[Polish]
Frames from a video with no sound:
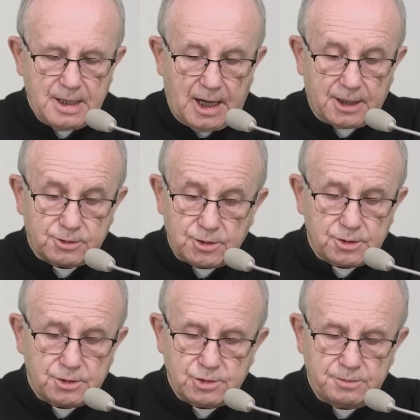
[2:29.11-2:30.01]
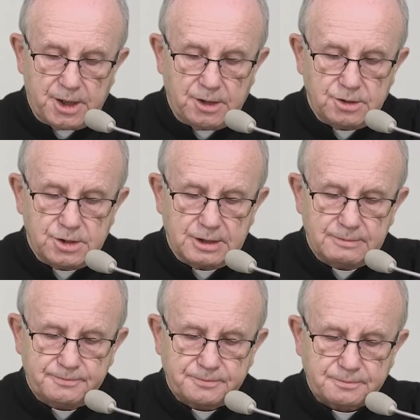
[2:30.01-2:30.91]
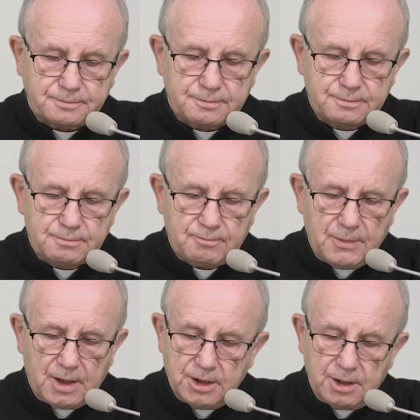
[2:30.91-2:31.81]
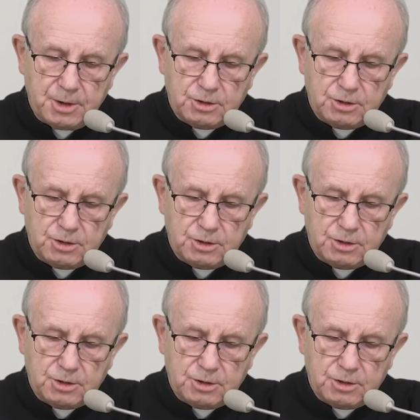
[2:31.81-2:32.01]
A to rozumiejcie. Gdyby